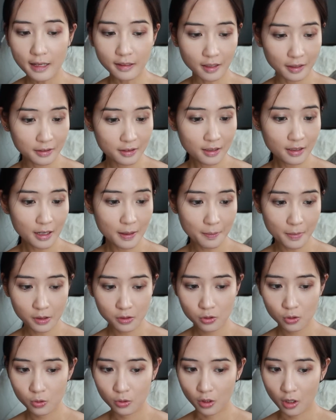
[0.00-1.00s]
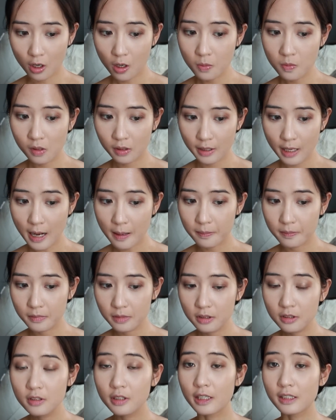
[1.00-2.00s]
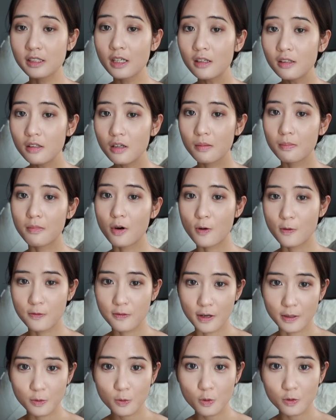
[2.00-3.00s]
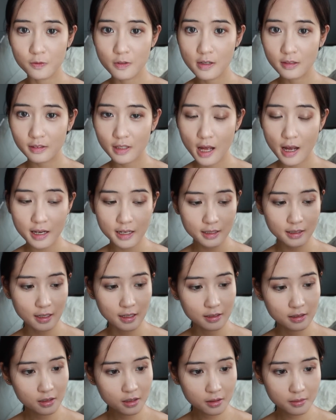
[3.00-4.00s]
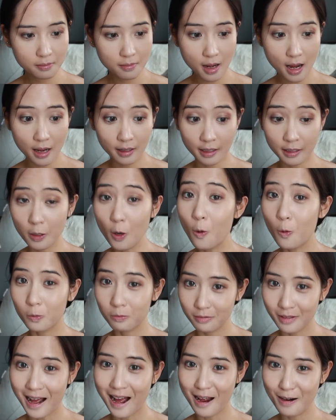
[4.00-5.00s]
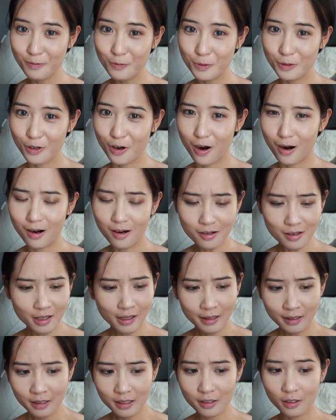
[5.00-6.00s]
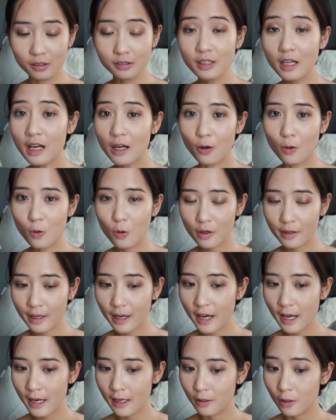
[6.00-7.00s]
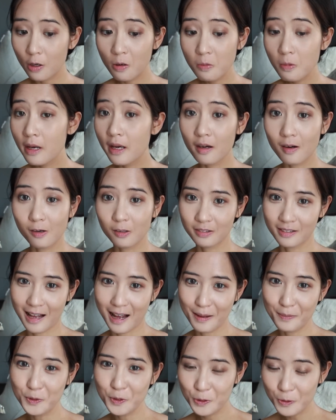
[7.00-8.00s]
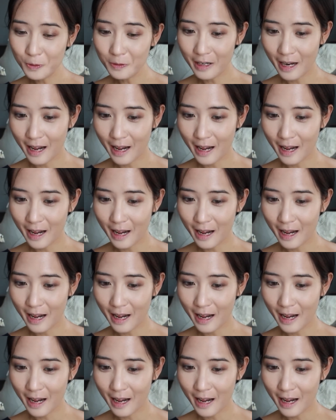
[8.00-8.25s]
Hà thấy rằng là mặc dù nó không được đậm như cái chất lượng màu phấn của phương Tây, thế nhưng mà cái độ tán của nó thì nó rất là ok, nó không hề khó tán một chút